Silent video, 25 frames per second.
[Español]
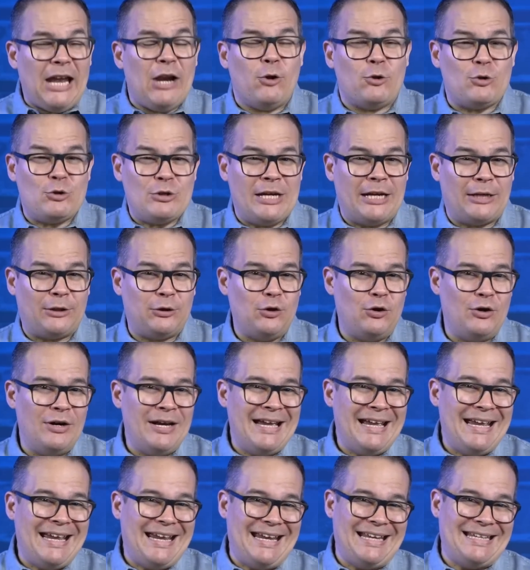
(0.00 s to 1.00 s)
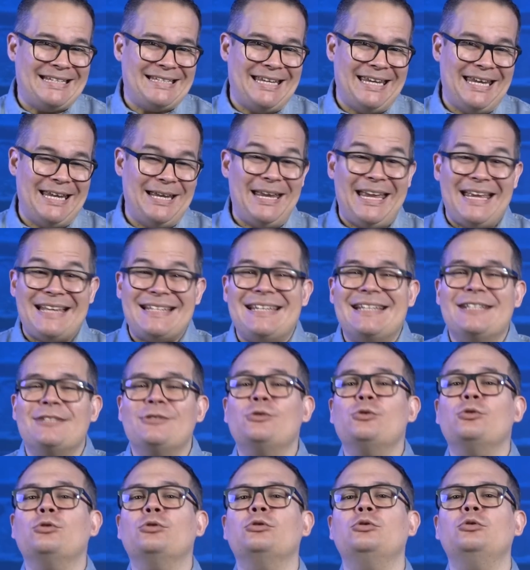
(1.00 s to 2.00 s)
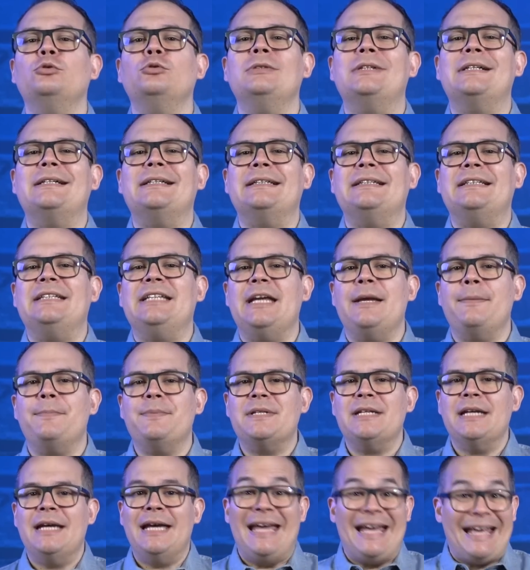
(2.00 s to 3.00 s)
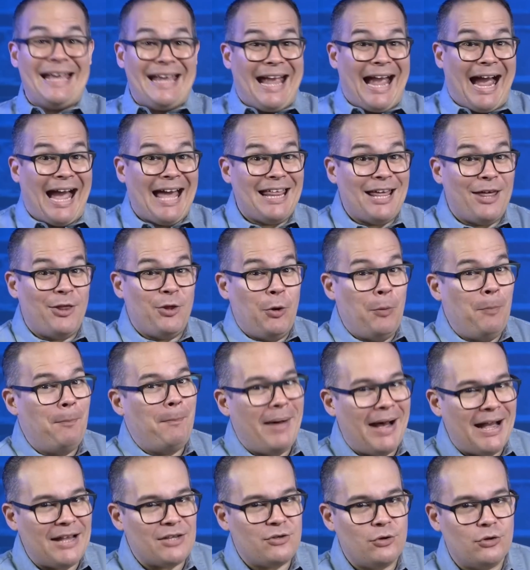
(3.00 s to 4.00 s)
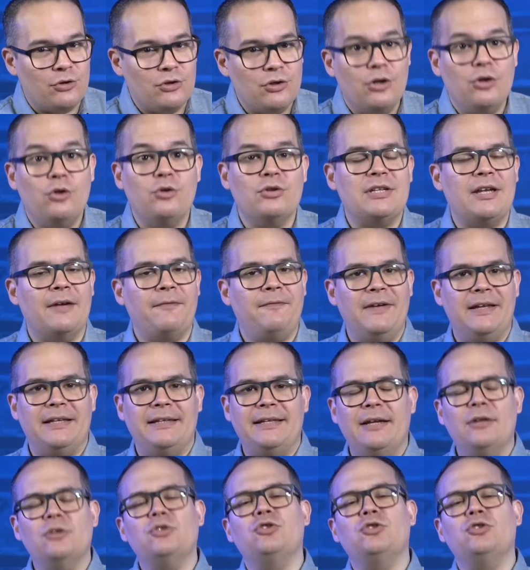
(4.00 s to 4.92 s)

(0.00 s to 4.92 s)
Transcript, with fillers: Lo cierto es que esa estructura de tips cada dos pasos nos afecta a